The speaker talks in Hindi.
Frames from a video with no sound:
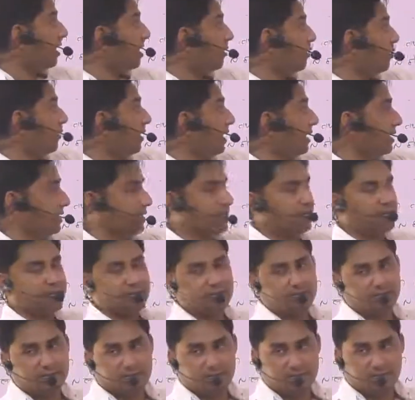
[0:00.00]
अणुभार के
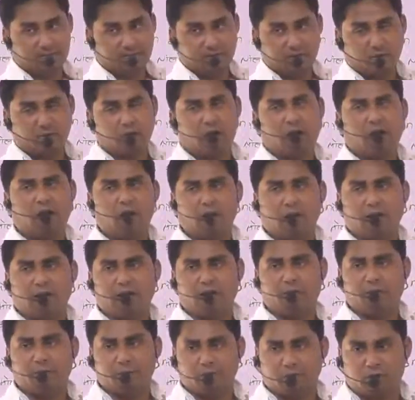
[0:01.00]
तो वो अणुभार
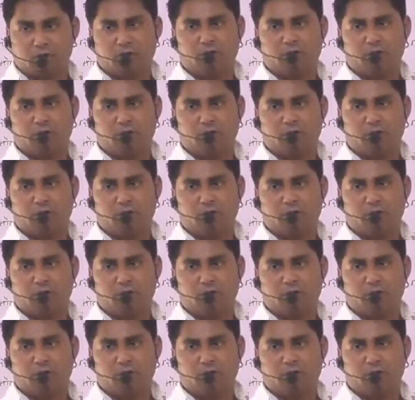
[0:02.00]
के बुद्ध